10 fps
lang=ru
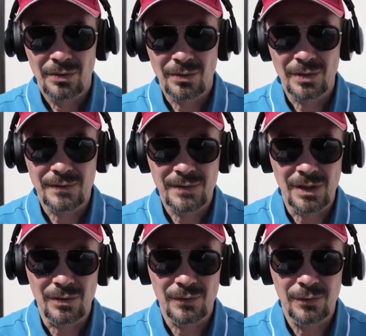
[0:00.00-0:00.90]
То есть
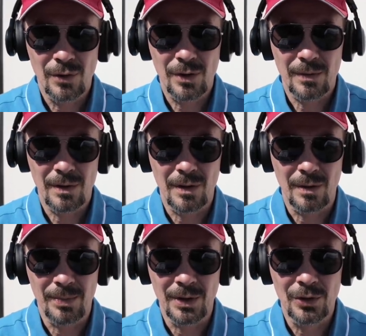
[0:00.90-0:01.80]
все Дюфор,
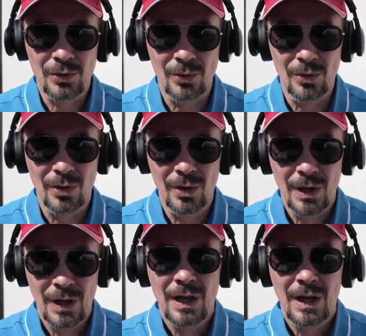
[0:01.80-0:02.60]
э, Бенету,